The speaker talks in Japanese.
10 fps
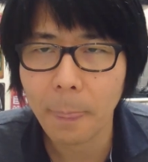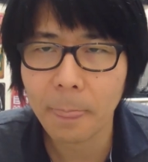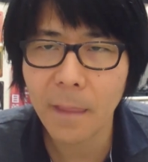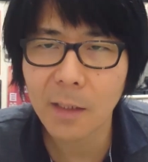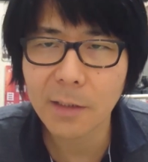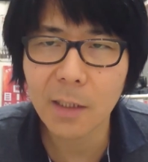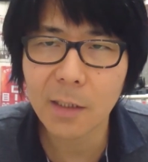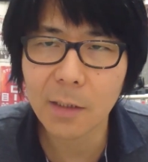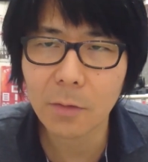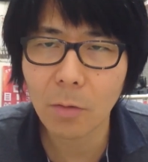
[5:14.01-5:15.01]
で1000
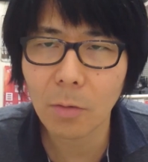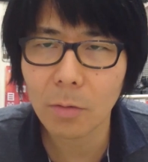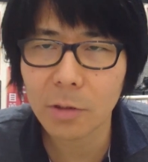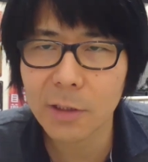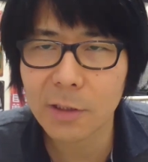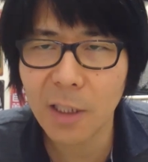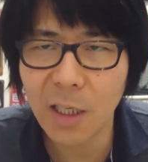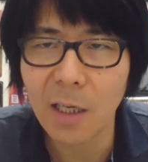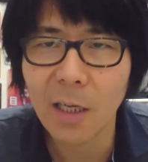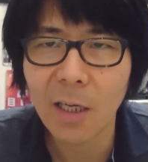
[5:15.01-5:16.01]
人登録いった
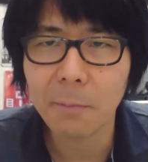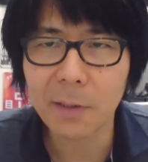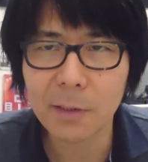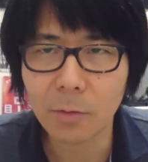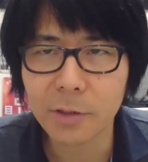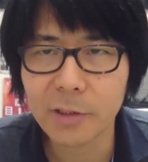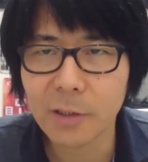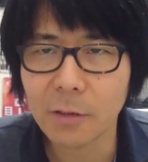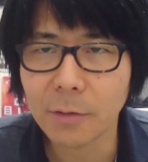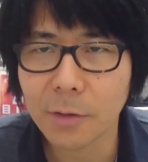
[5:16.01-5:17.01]
らまた独
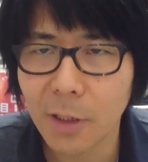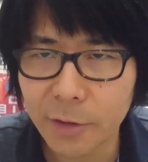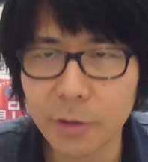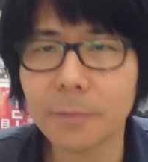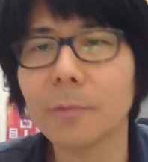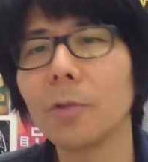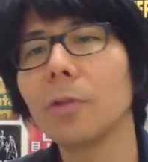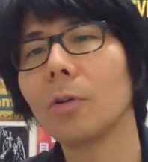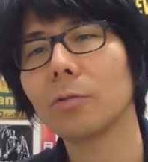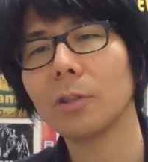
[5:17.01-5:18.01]
身なう復活と
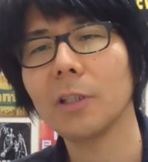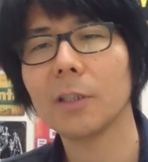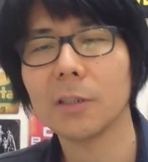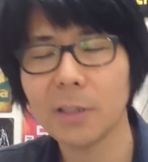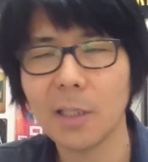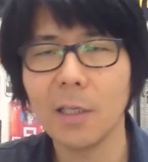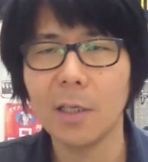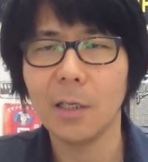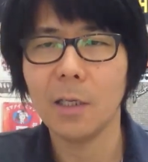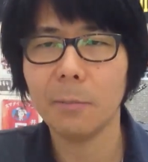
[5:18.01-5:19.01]
いうことでですね、
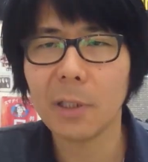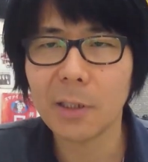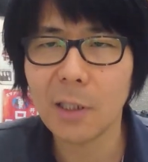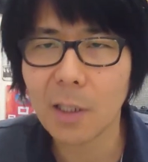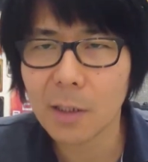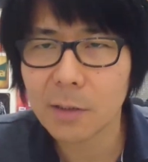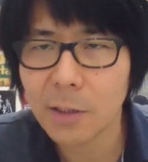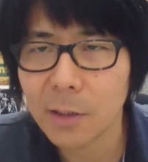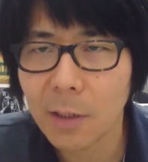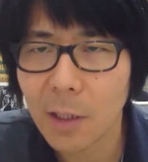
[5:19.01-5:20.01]
またやらせ
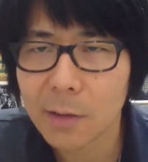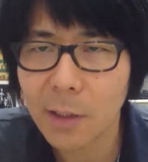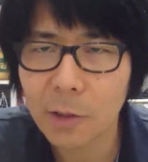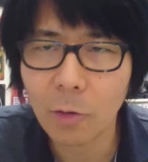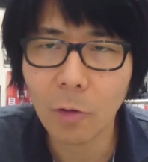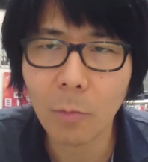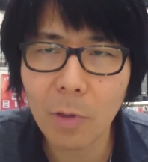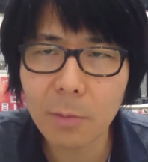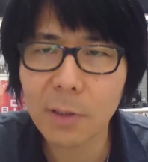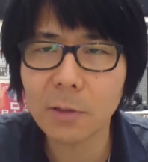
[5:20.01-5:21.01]
ていただきたいと
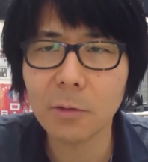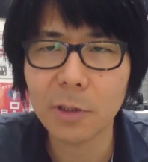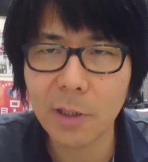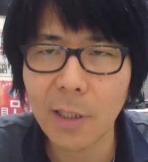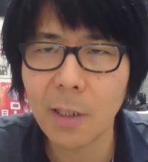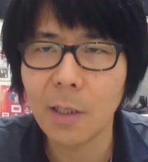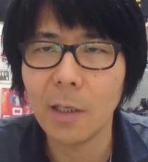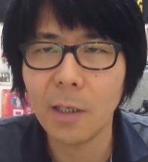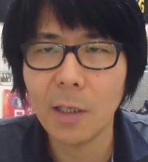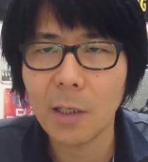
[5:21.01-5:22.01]
思いますのでね、
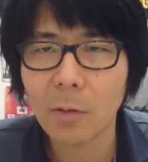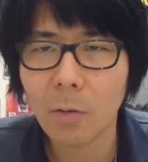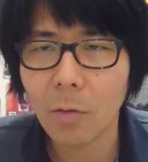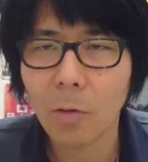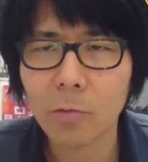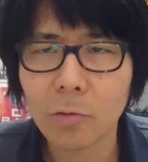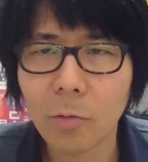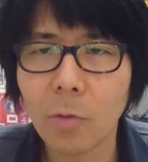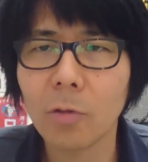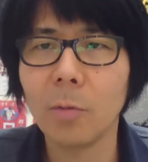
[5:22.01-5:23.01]
今後
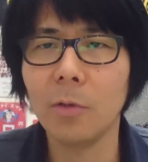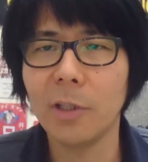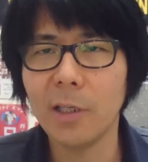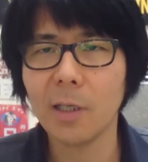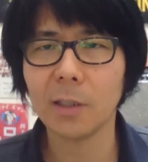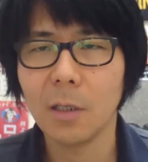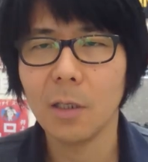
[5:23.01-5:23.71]
ともどもね、